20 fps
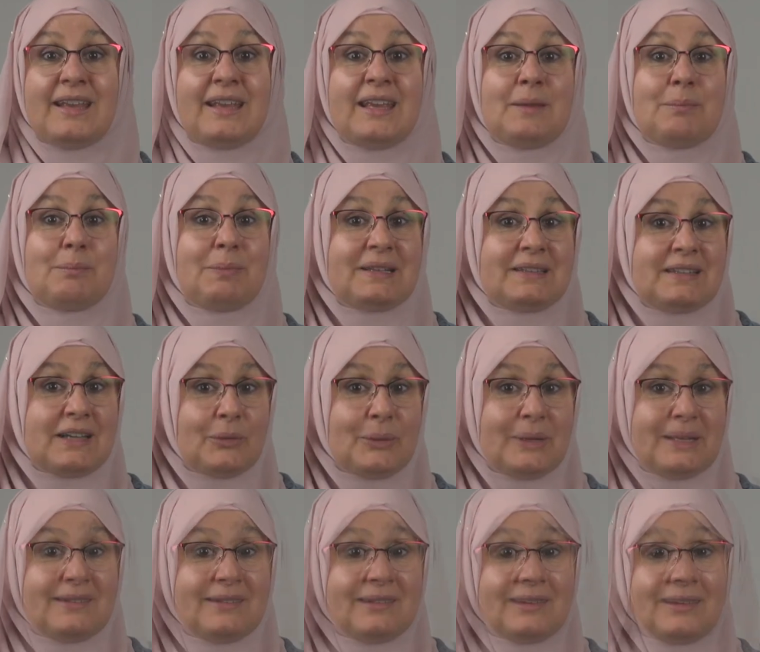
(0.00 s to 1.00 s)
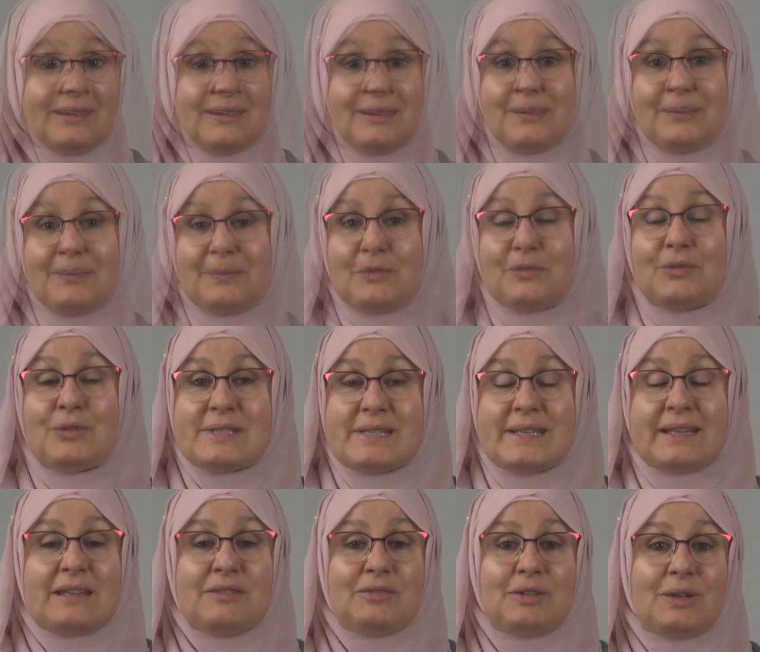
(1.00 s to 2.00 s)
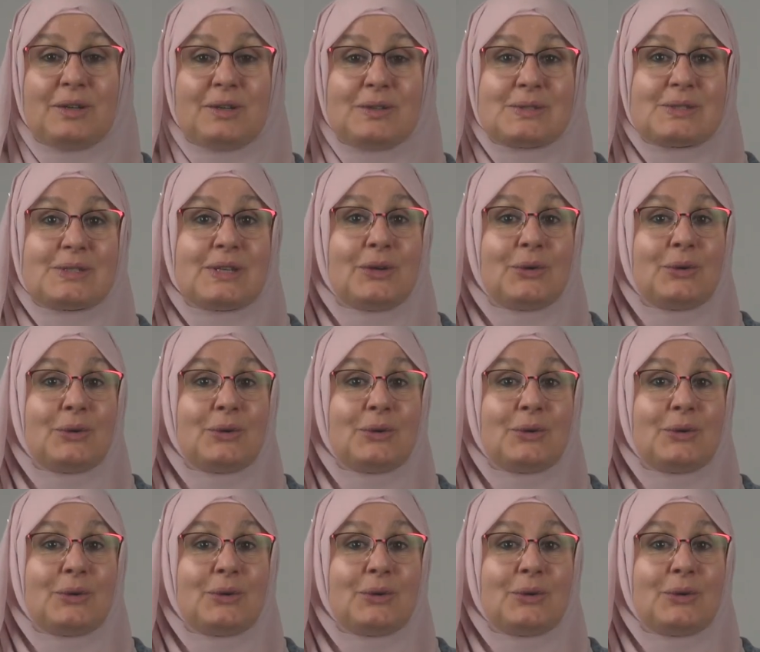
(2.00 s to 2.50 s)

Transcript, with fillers: Et patouette euh, faisait référence